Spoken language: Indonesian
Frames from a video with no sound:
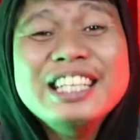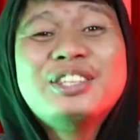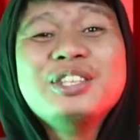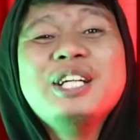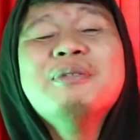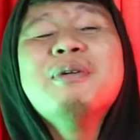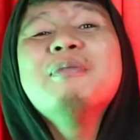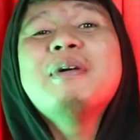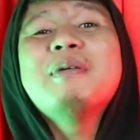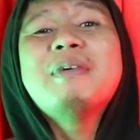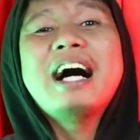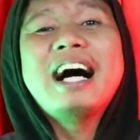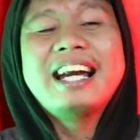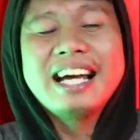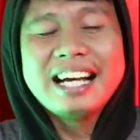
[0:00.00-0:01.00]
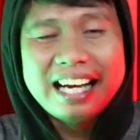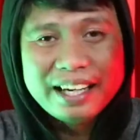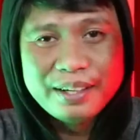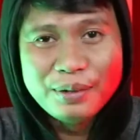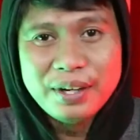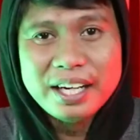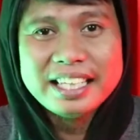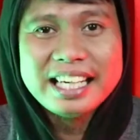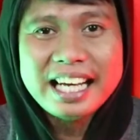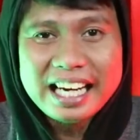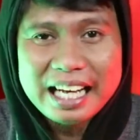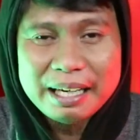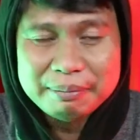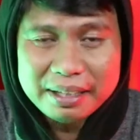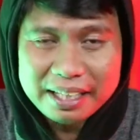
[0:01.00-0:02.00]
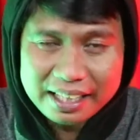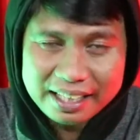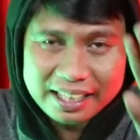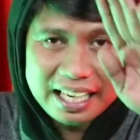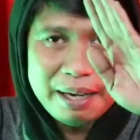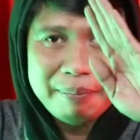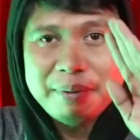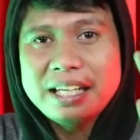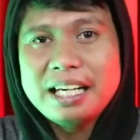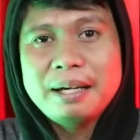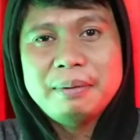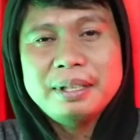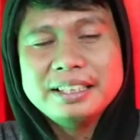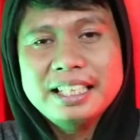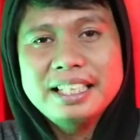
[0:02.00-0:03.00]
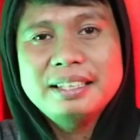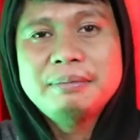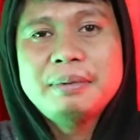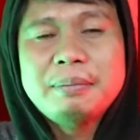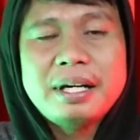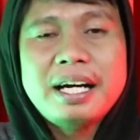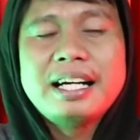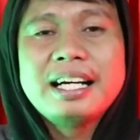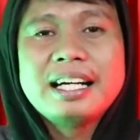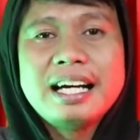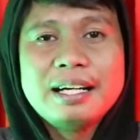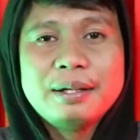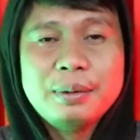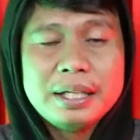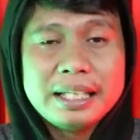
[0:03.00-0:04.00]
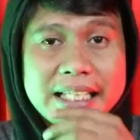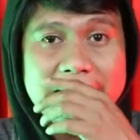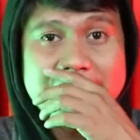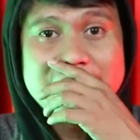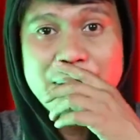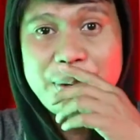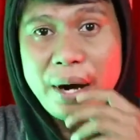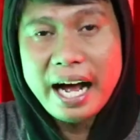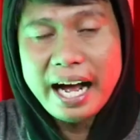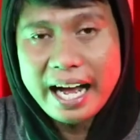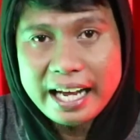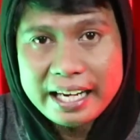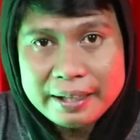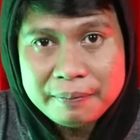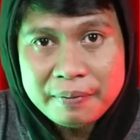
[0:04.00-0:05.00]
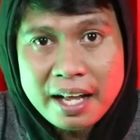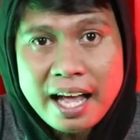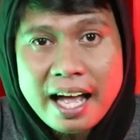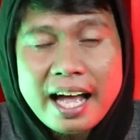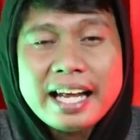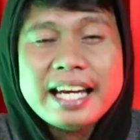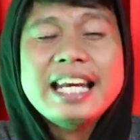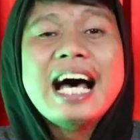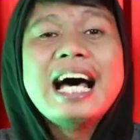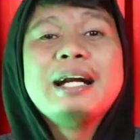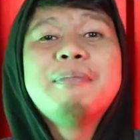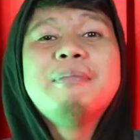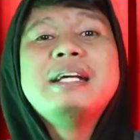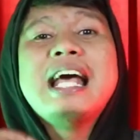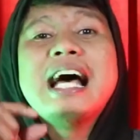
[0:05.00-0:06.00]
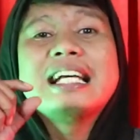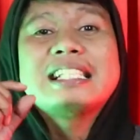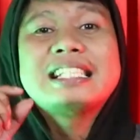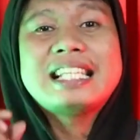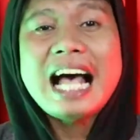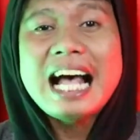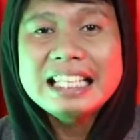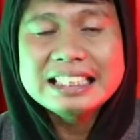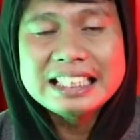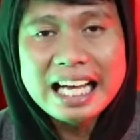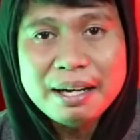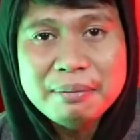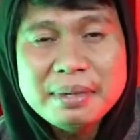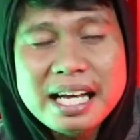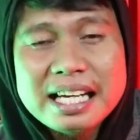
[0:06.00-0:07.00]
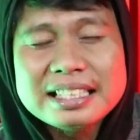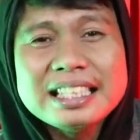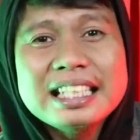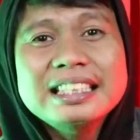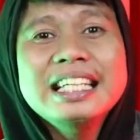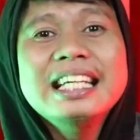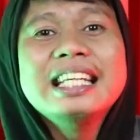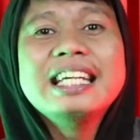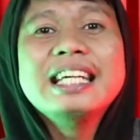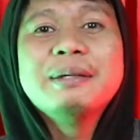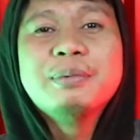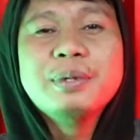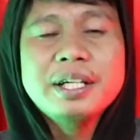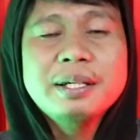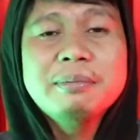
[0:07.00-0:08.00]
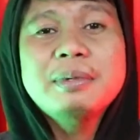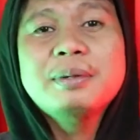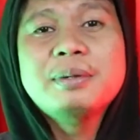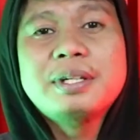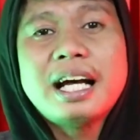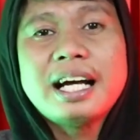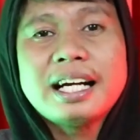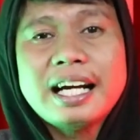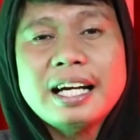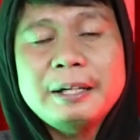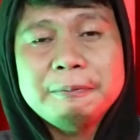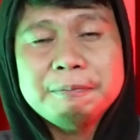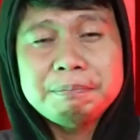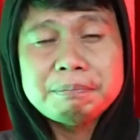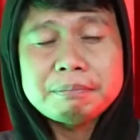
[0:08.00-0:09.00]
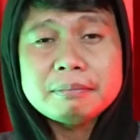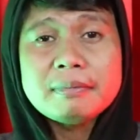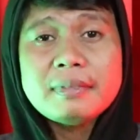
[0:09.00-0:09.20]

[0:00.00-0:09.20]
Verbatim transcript: itu ibu memang ada gangguan dalam uh, apa namanya? Memang ada gangguan kejiwaan dan biasanya biasanya ini ibu ini menggunakan